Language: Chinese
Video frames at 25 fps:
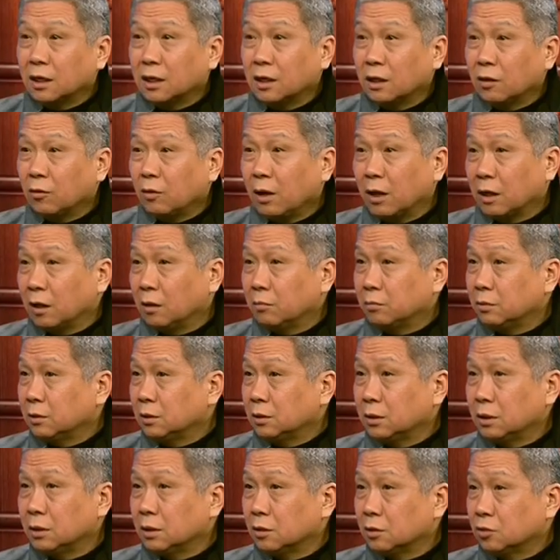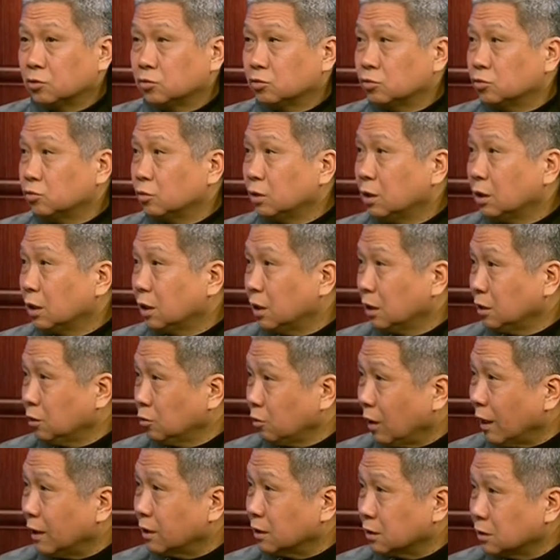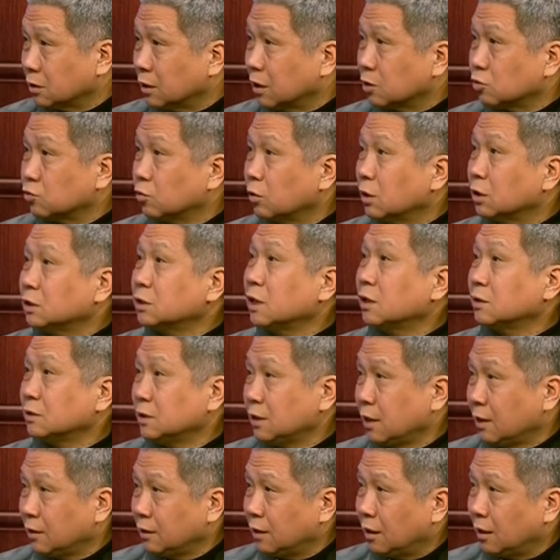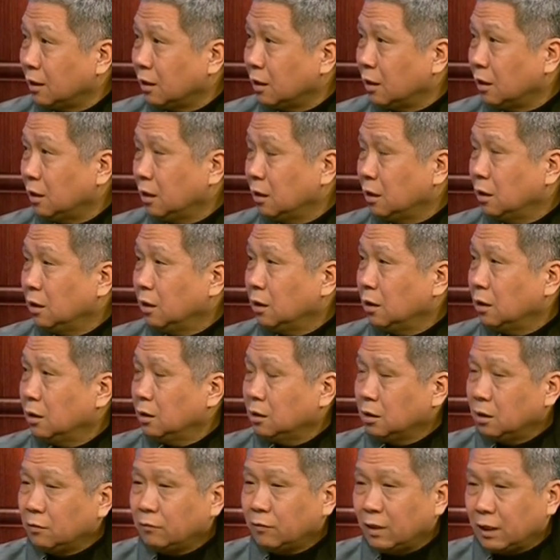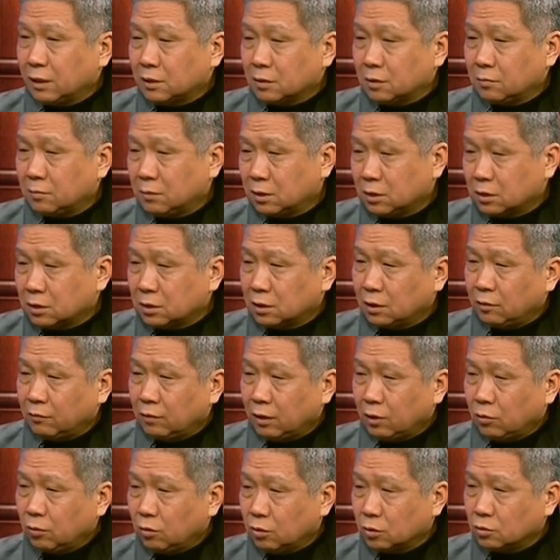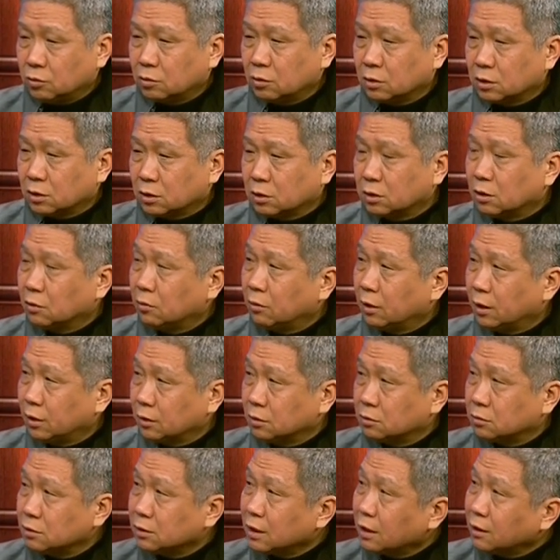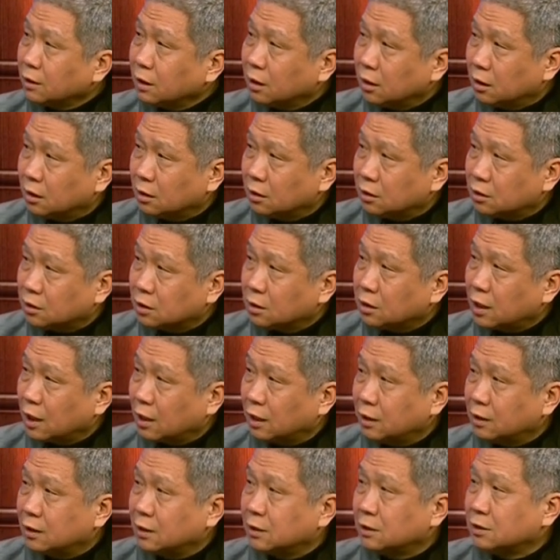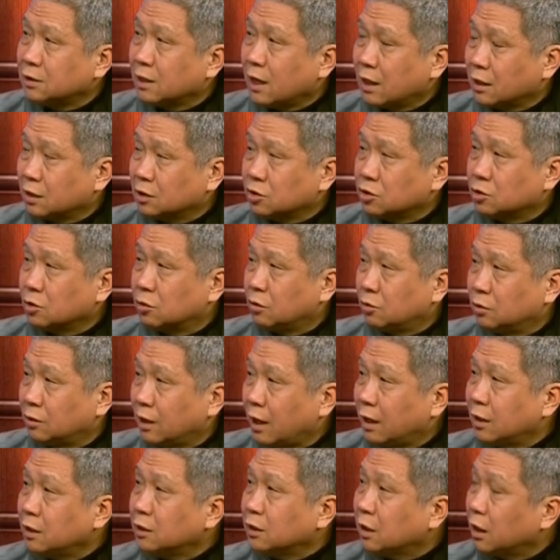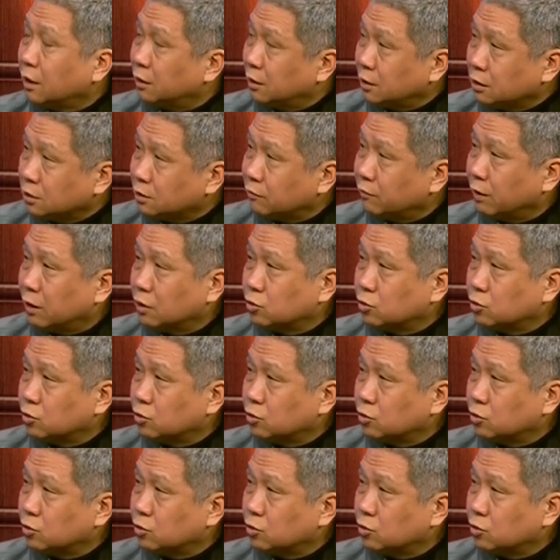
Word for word: 个话可不是说了很短的时间，说了上千年了。那为什么呢？是因为过去的社会就在那个生产力低下的时候，男人肯定是为